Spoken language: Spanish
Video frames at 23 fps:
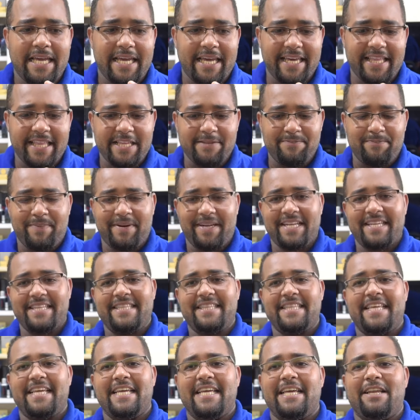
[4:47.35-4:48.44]
que
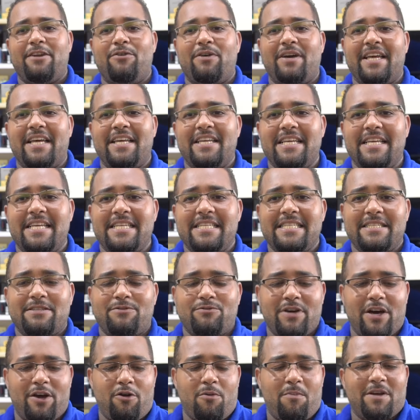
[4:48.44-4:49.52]
desprende lo que es
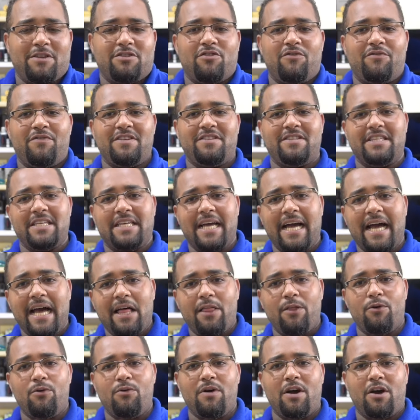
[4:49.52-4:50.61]
un aroma
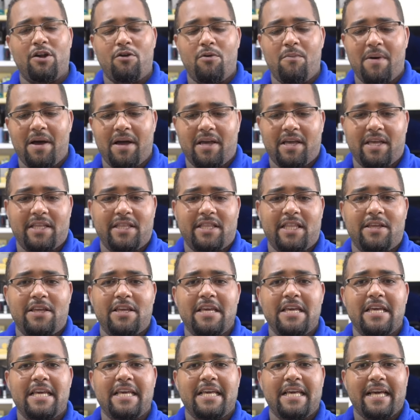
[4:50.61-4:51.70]
sofisticado, un aroma que
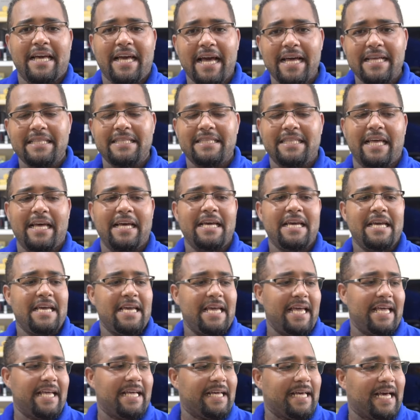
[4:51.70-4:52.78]
te encanta,
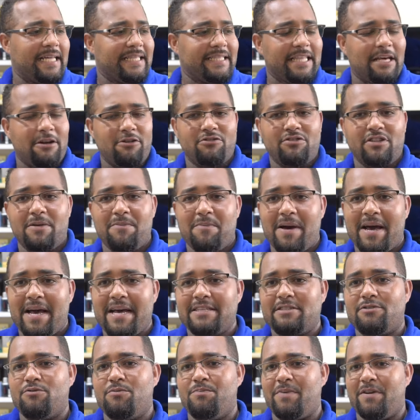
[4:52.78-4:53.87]
encanta a los
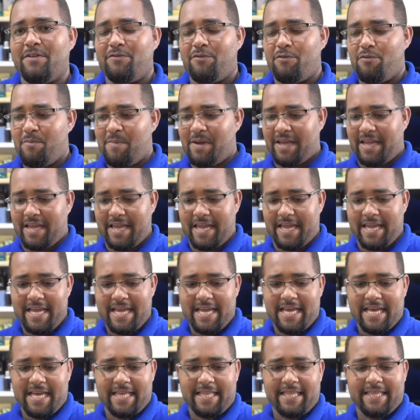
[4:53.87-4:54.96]
demás, un perfume que
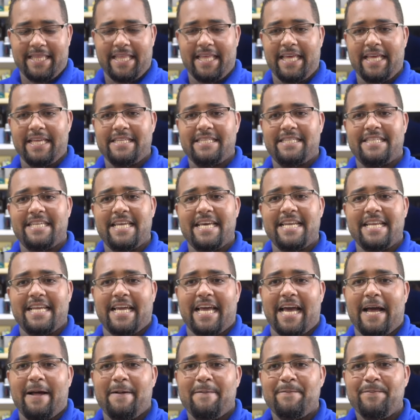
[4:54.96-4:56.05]
de
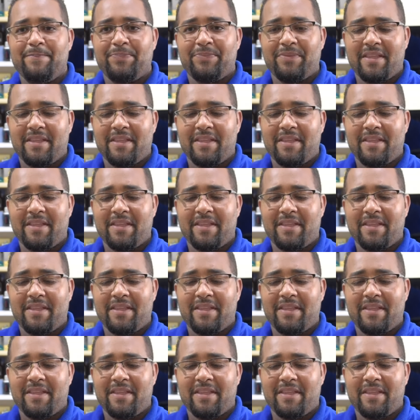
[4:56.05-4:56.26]
cerca